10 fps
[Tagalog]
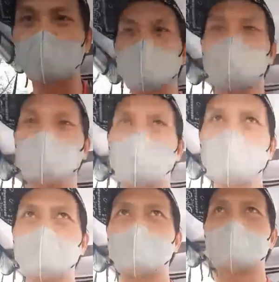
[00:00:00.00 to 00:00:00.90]
ko.
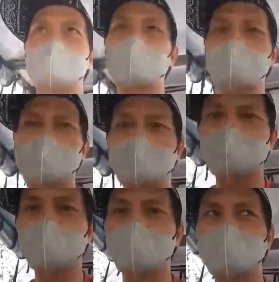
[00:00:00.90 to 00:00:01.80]
Ang
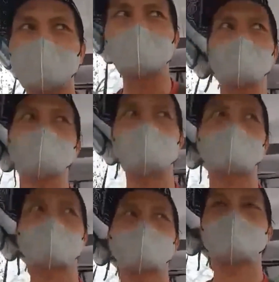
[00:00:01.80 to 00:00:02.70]
nandito ngayon.
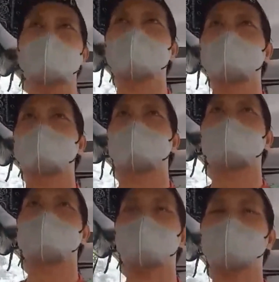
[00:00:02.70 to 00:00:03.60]

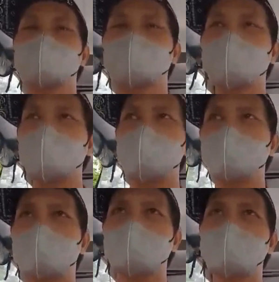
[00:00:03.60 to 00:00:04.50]
Kaya sabi ko,
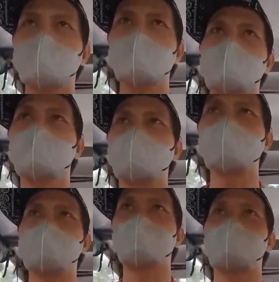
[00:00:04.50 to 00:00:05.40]

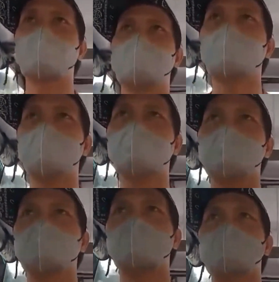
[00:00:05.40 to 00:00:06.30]

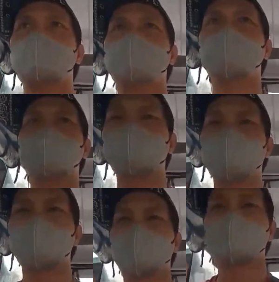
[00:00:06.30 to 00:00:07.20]
mukhang, ano,
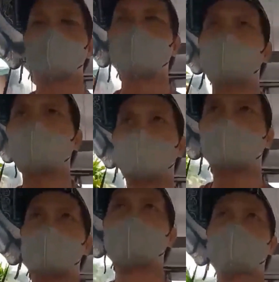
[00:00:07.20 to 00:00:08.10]
mukhang
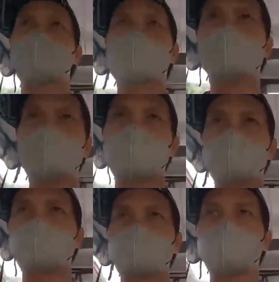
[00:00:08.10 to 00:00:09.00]
talagang kailangan ng
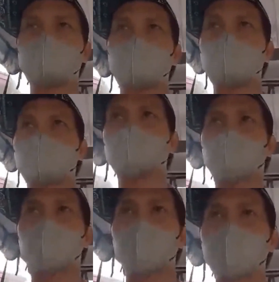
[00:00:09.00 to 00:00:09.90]
mag-settle ng
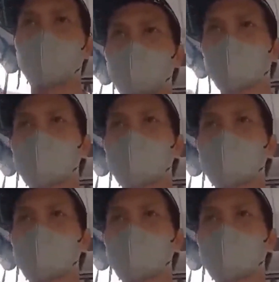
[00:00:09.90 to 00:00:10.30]
payment.